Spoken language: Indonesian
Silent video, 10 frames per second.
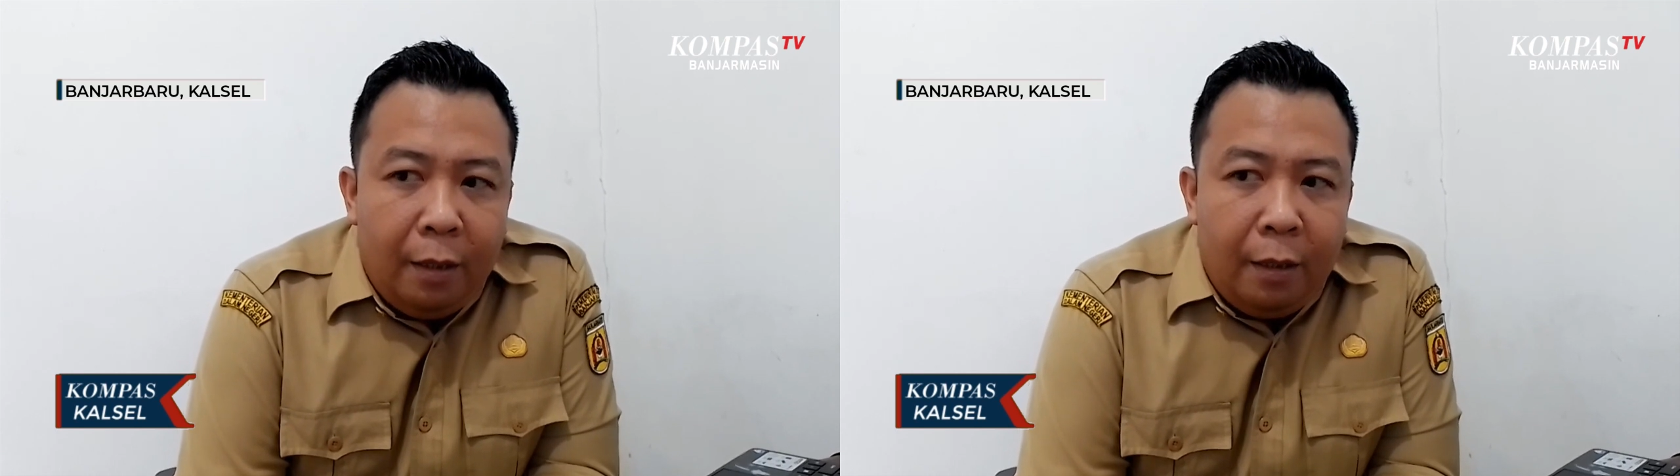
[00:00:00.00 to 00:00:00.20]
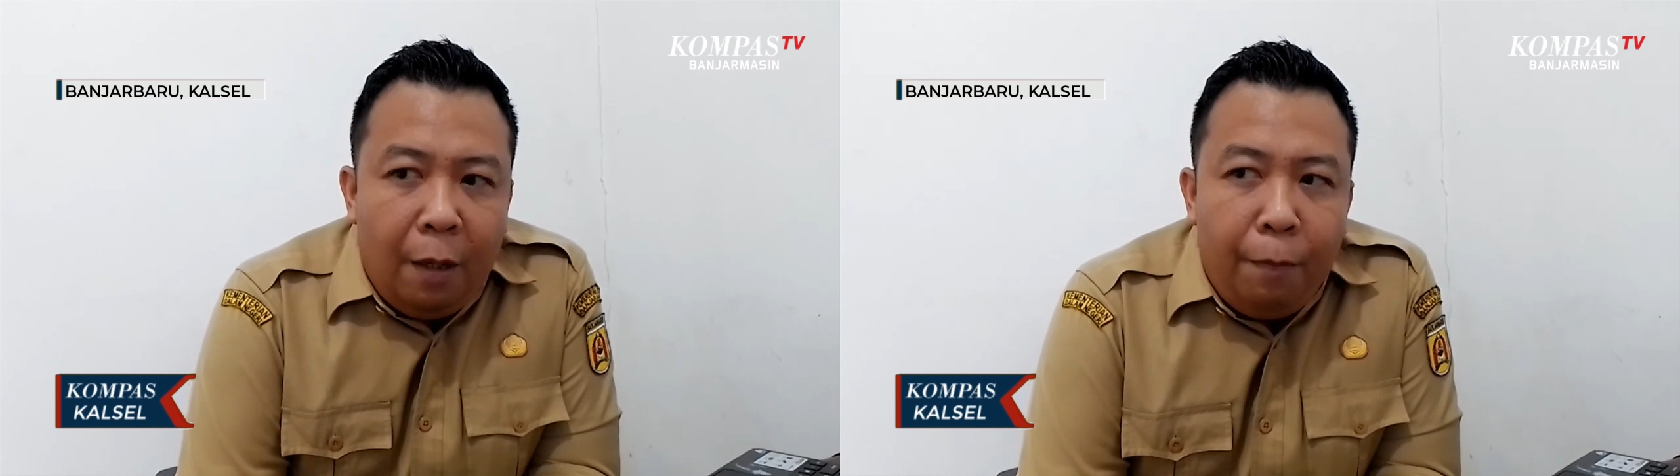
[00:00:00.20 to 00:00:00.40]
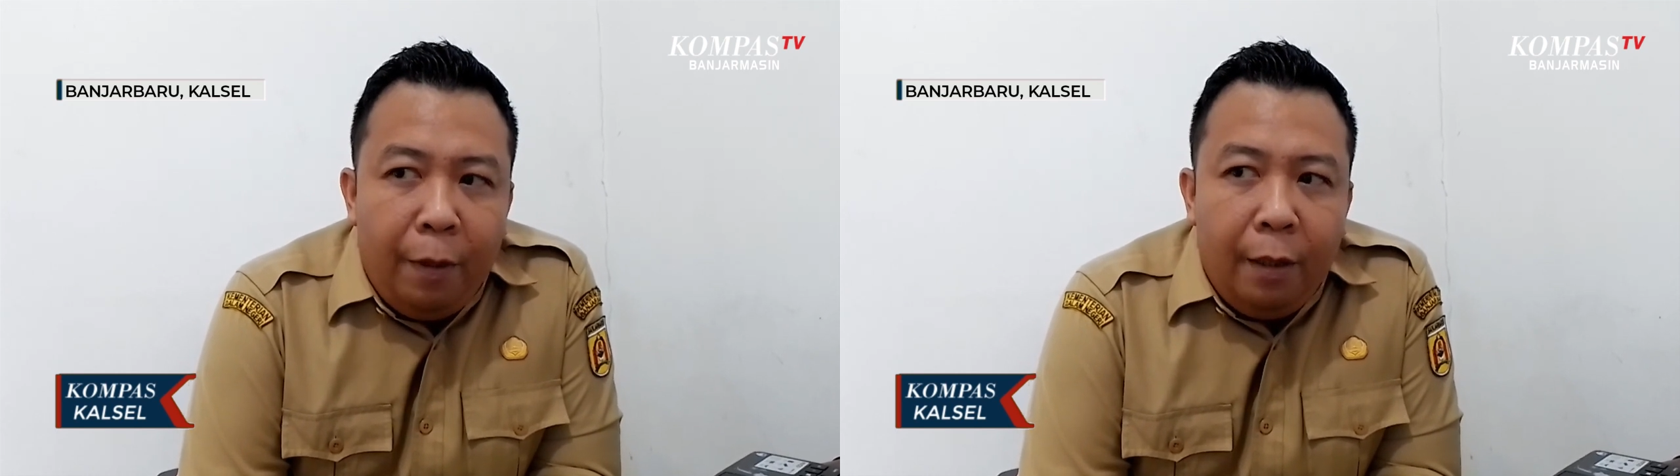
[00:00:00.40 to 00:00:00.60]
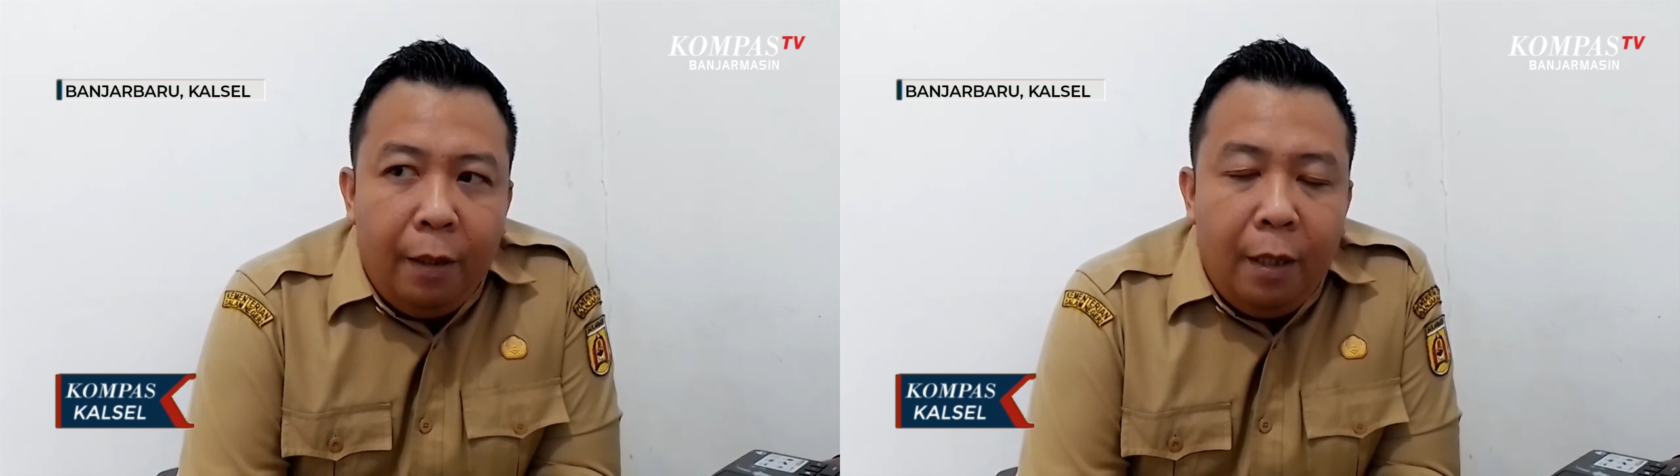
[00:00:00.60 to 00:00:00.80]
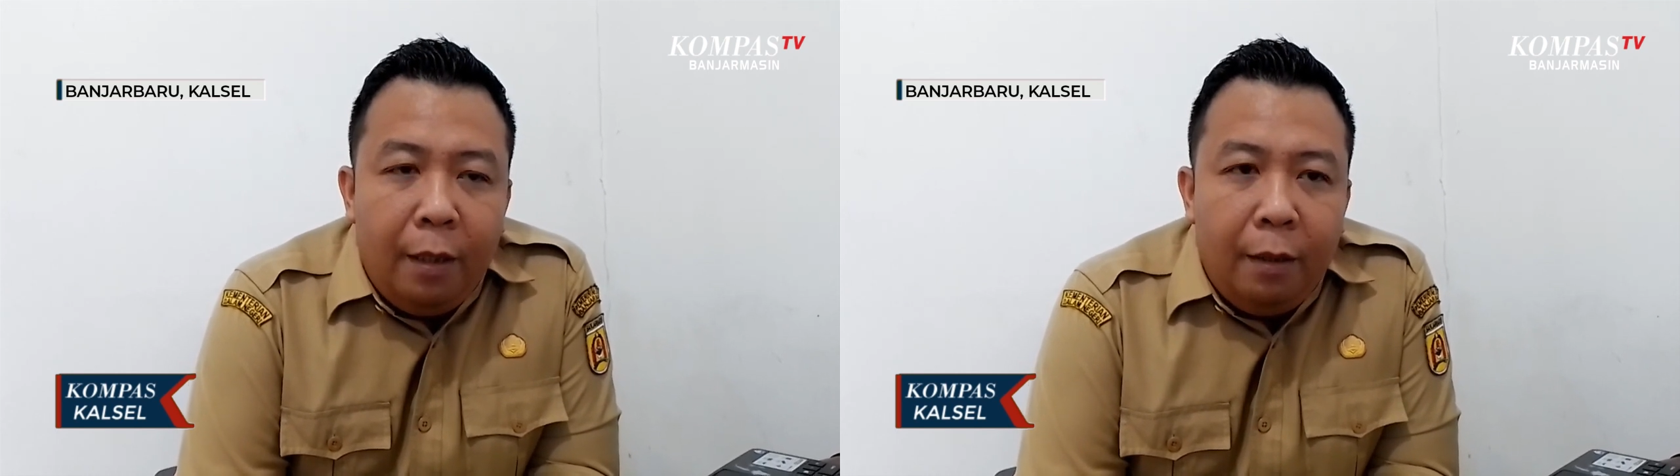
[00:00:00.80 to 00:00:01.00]
sampai
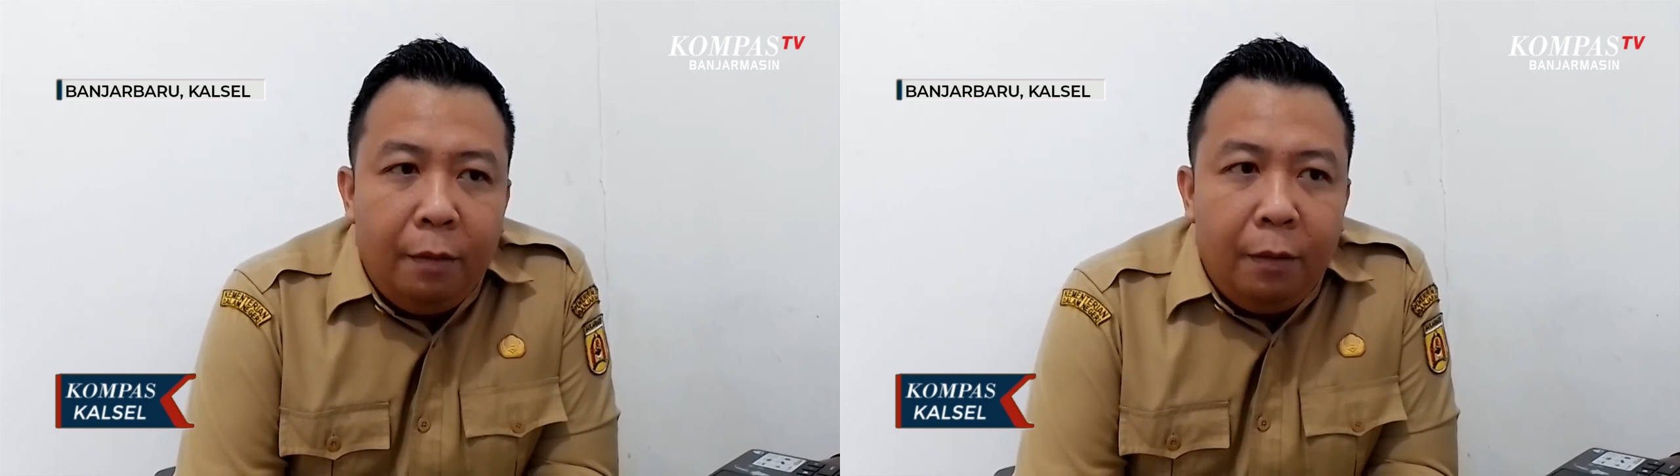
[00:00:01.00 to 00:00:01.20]
dengan